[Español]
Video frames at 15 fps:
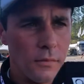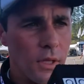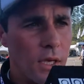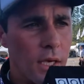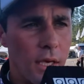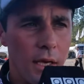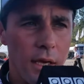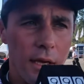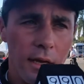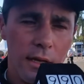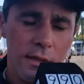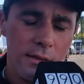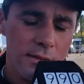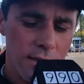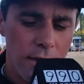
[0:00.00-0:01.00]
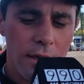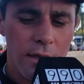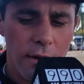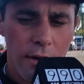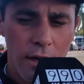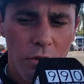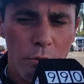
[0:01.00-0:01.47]
se va a
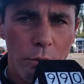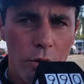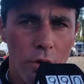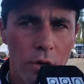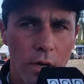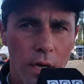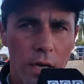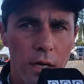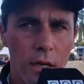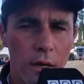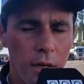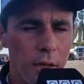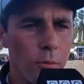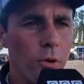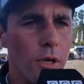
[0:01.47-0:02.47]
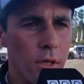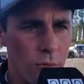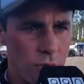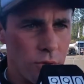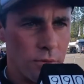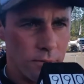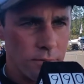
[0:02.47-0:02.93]
trabajar un poco en el ritmo del
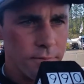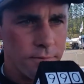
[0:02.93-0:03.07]
auto.